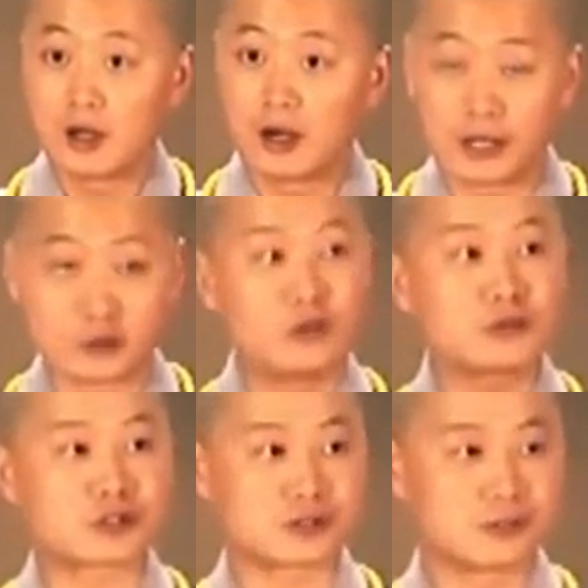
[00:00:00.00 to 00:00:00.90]
很
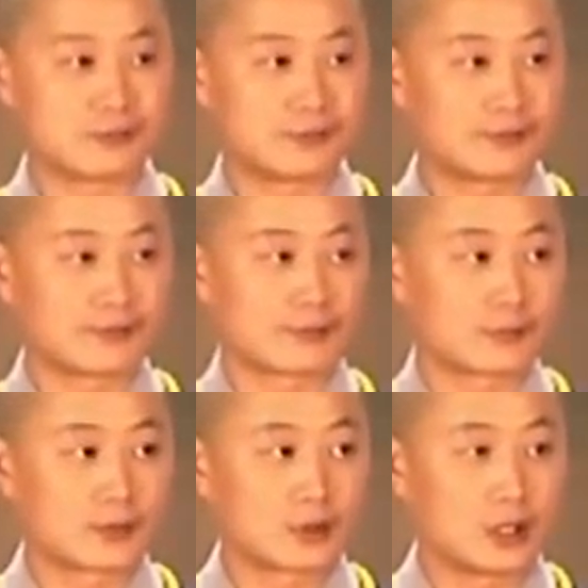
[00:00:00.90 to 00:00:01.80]
充实，
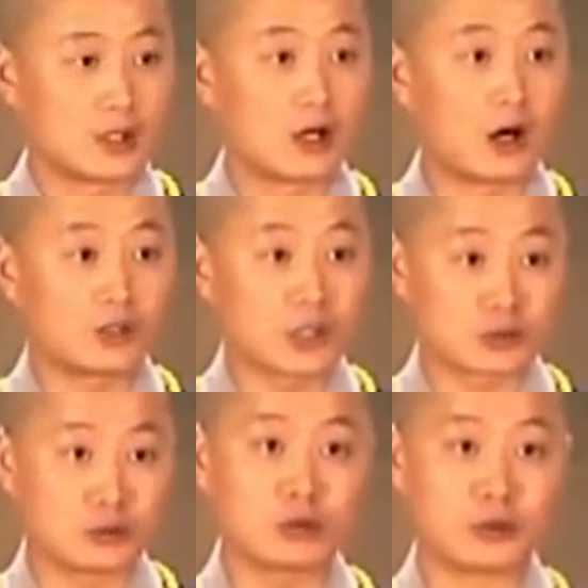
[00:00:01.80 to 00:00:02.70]
好像
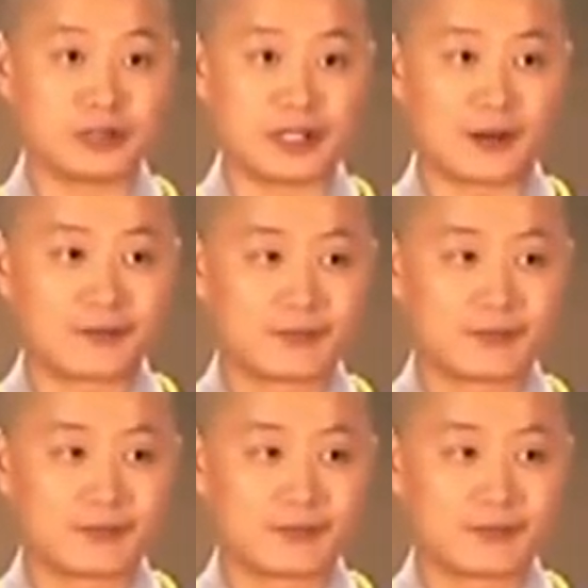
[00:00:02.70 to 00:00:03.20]
总统一样；